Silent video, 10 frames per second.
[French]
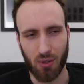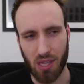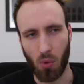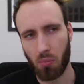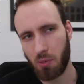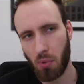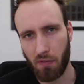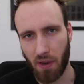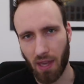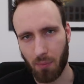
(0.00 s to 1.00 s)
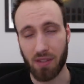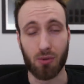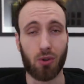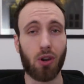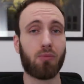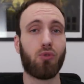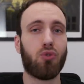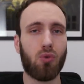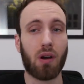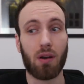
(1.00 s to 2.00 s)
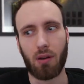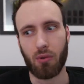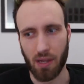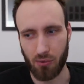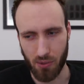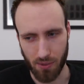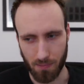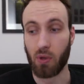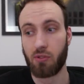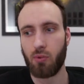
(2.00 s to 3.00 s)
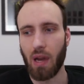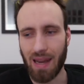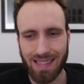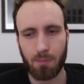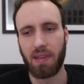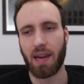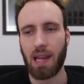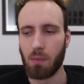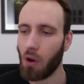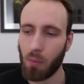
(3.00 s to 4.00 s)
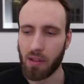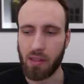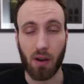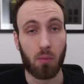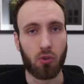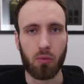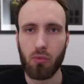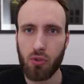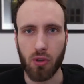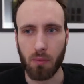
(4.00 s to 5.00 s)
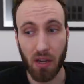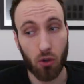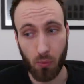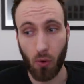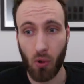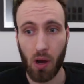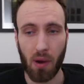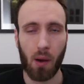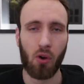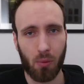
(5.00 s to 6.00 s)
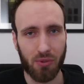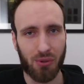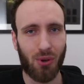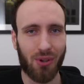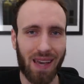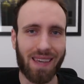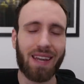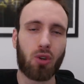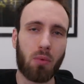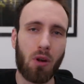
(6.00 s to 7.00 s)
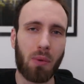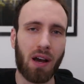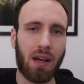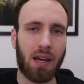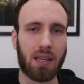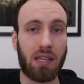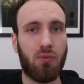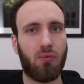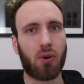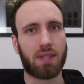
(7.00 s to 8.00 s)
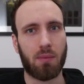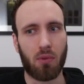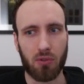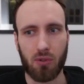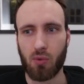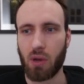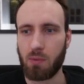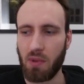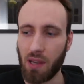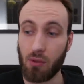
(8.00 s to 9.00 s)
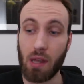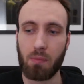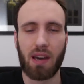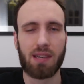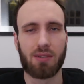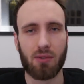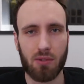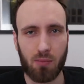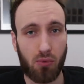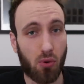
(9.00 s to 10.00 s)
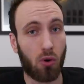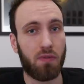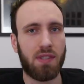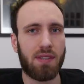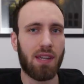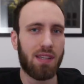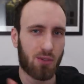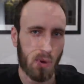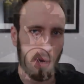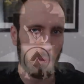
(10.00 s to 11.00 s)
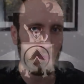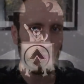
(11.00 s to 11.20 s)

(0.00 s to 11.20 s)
ceux qui m'ont un petit peu fait rire parce que comme toujours, hein, Leonardus, tu as su inspirer les membres, hein, t'es vraiment une muse, pas que pour moi apparemment, puisqu'il y a quelques membres qui forcément se sont inspirés de ta prestance pour revisiter l'histoire.